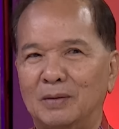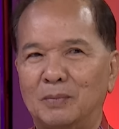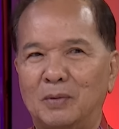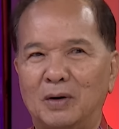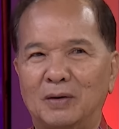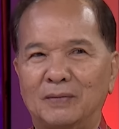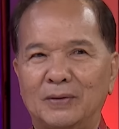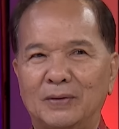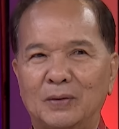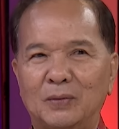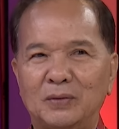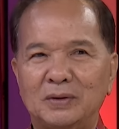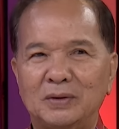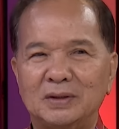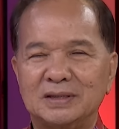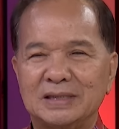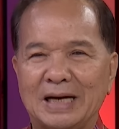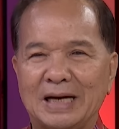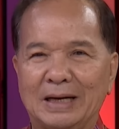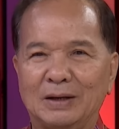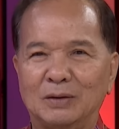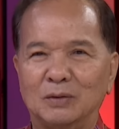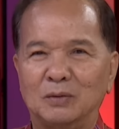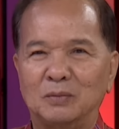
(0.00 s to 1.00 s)
ริงๆแล้วบอกว่าอุ้ย
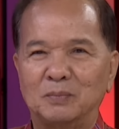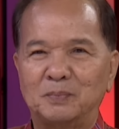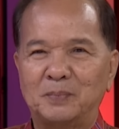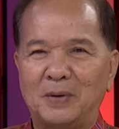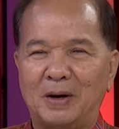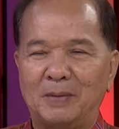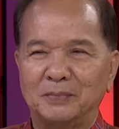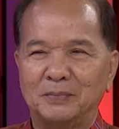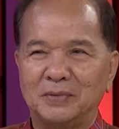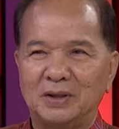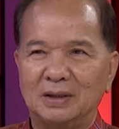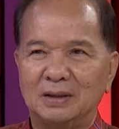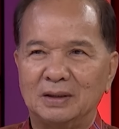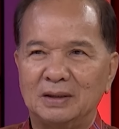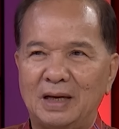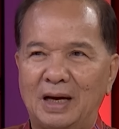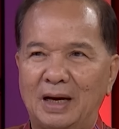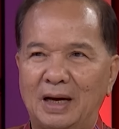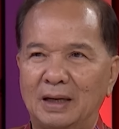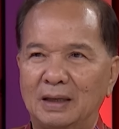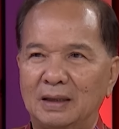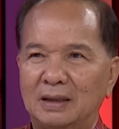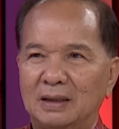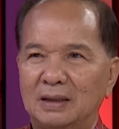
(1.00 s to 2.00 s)
สายลุงป้อมเยอะ
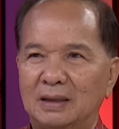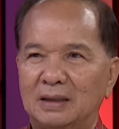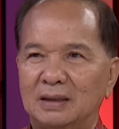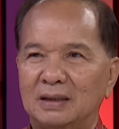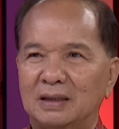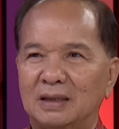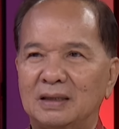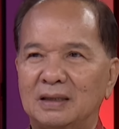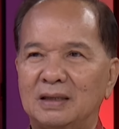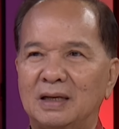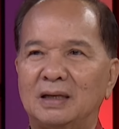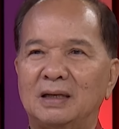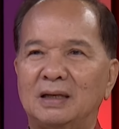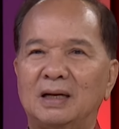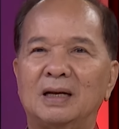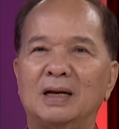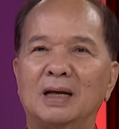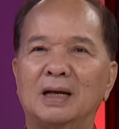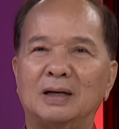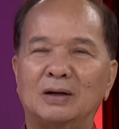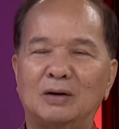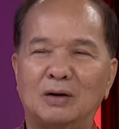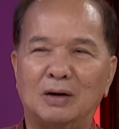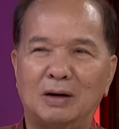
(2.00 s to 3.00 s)
แยะจริงๆใน
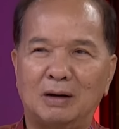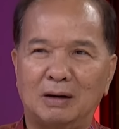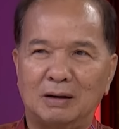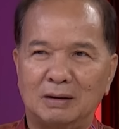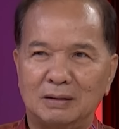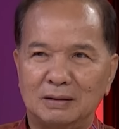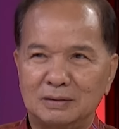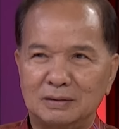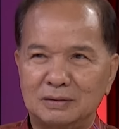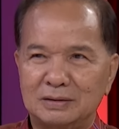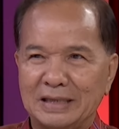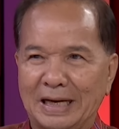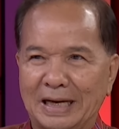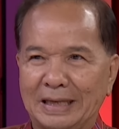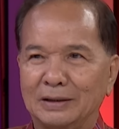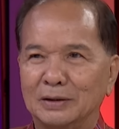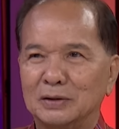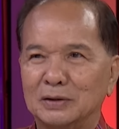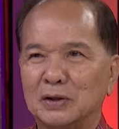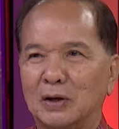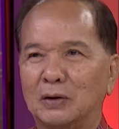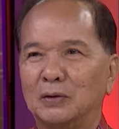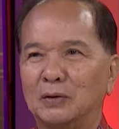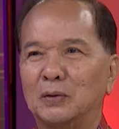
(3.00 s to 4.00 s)
นั่นก็สาย
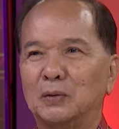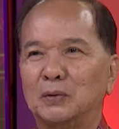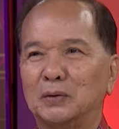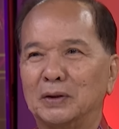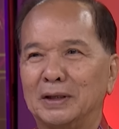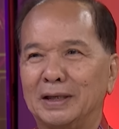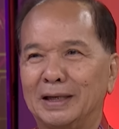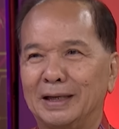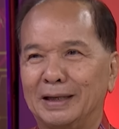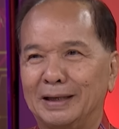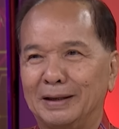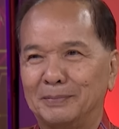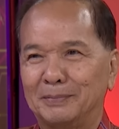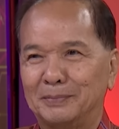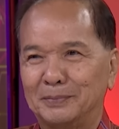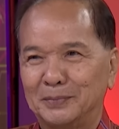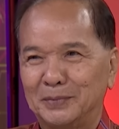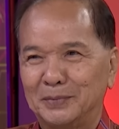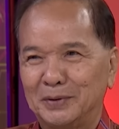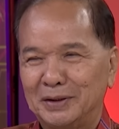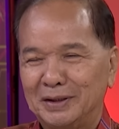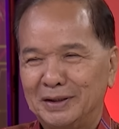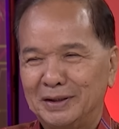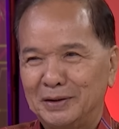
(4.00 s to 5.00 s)
ทั้ง2 ลุงนั่นแหละครับ
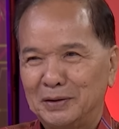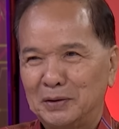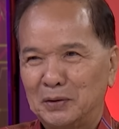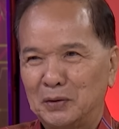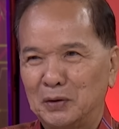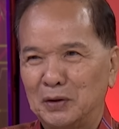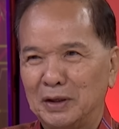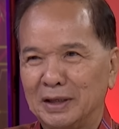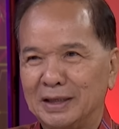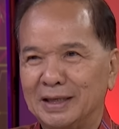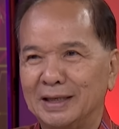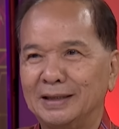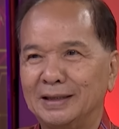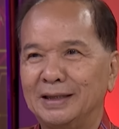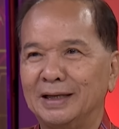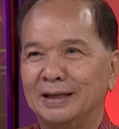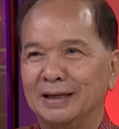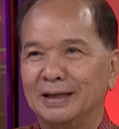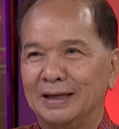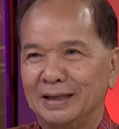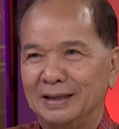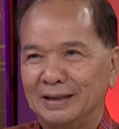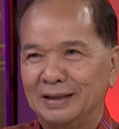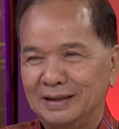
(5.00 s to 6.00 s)
คนละค
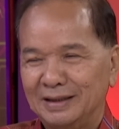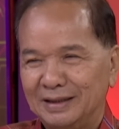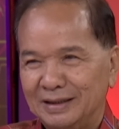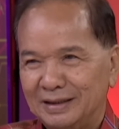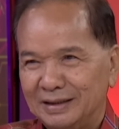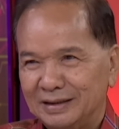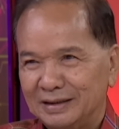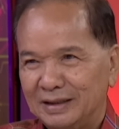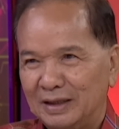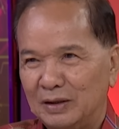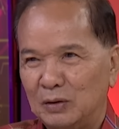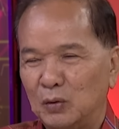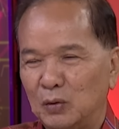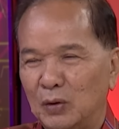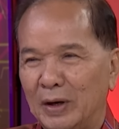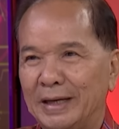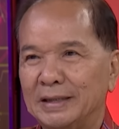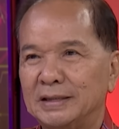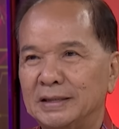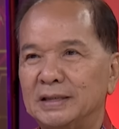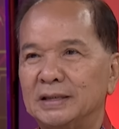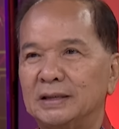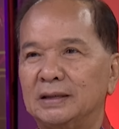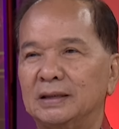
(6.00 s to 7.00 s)
รึ่งๆอ่ะถ้าดู
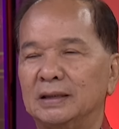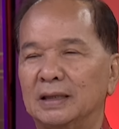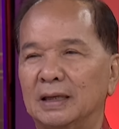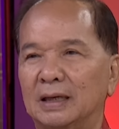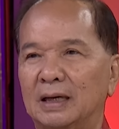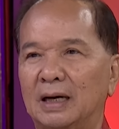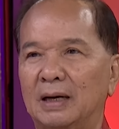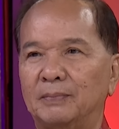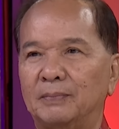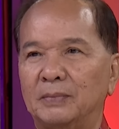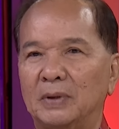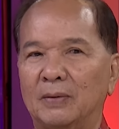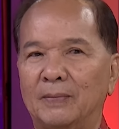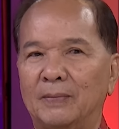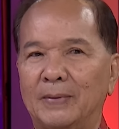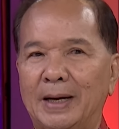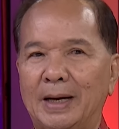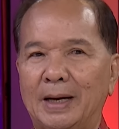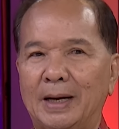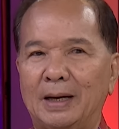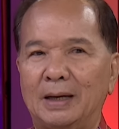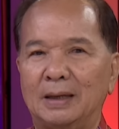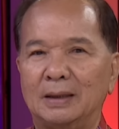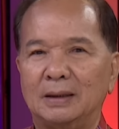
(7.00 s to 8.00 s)
รายชื่อนะครับแต่
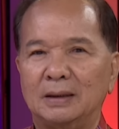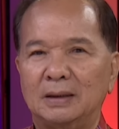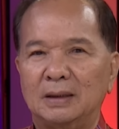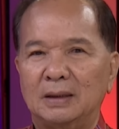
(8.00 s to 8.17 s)
ว่า